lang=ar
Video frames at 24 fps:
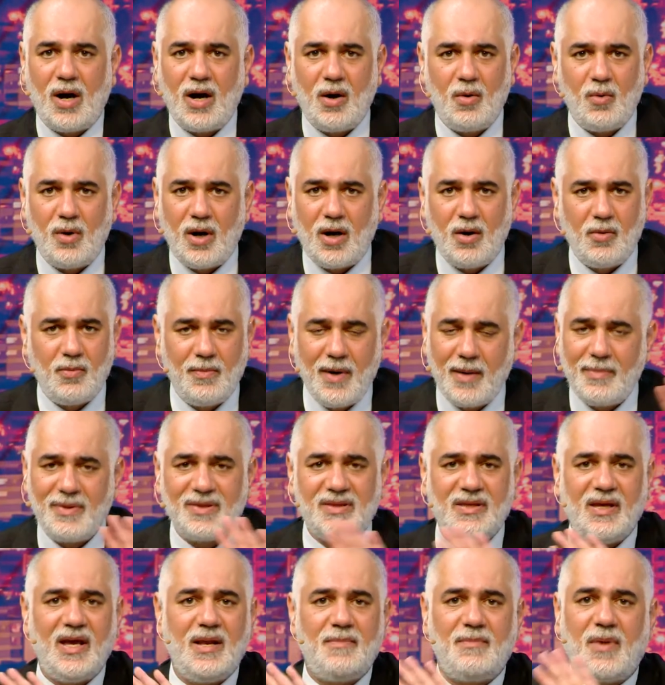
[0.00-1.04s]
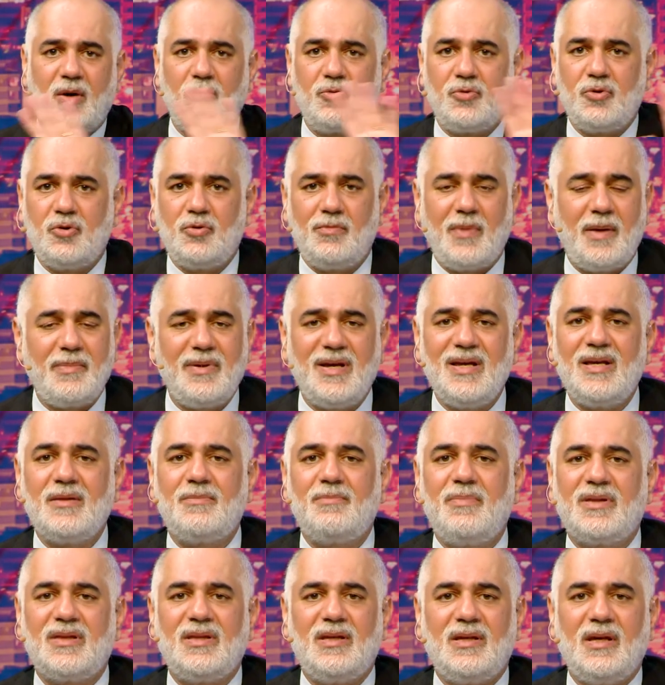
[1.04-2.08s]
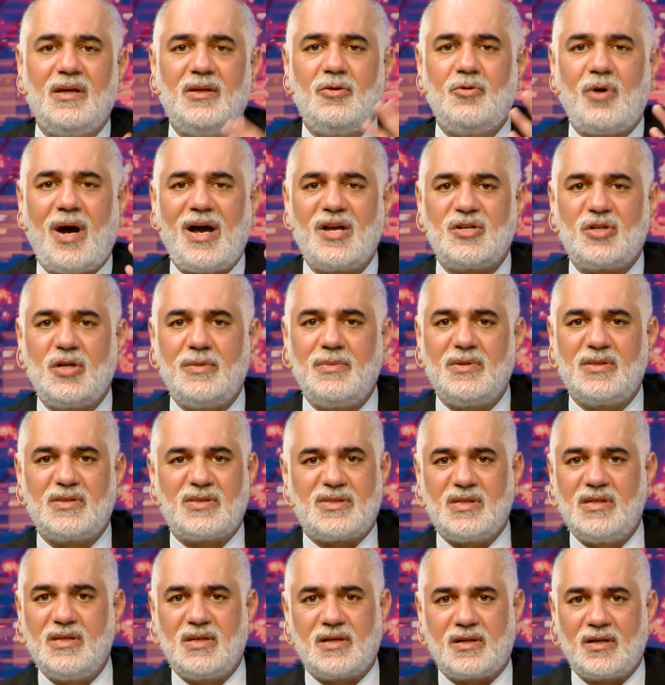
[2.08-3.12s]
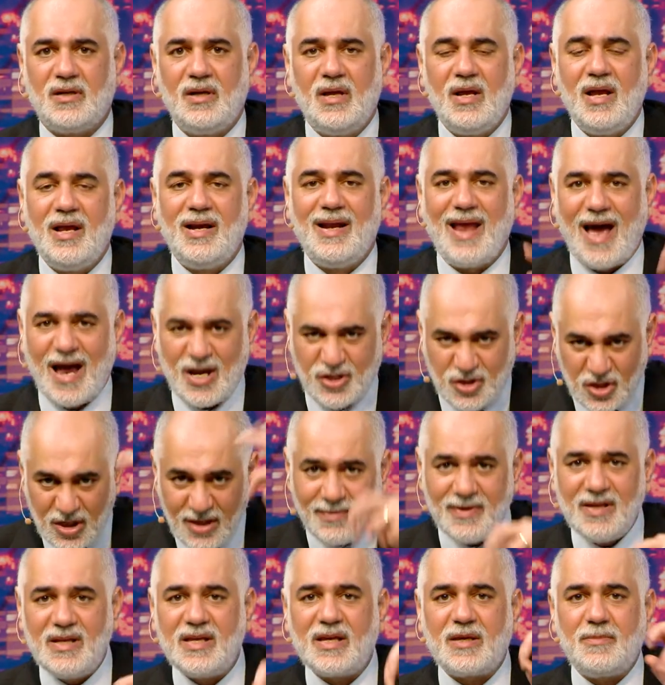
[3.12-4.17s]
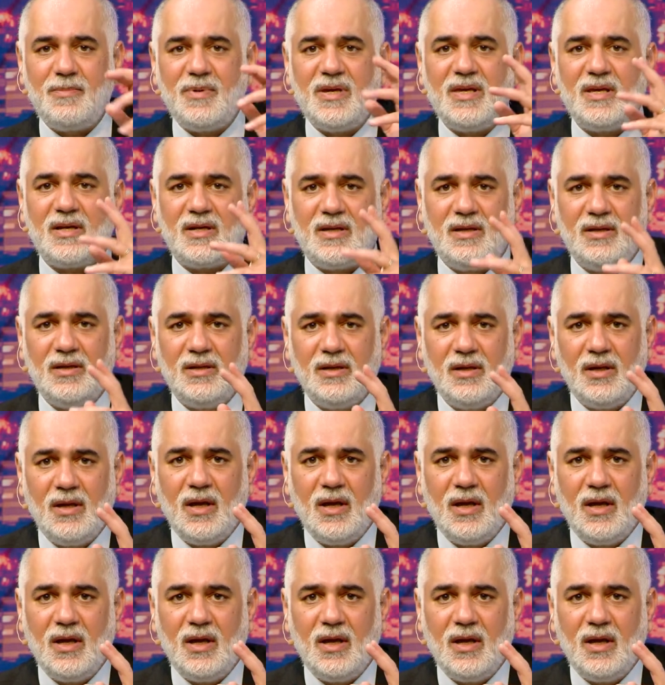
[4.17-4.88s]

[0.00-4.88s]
أو أو ما بدي هالموضوع ما بيت بدي إنه عجيبة تصير العجيبة الكبيرة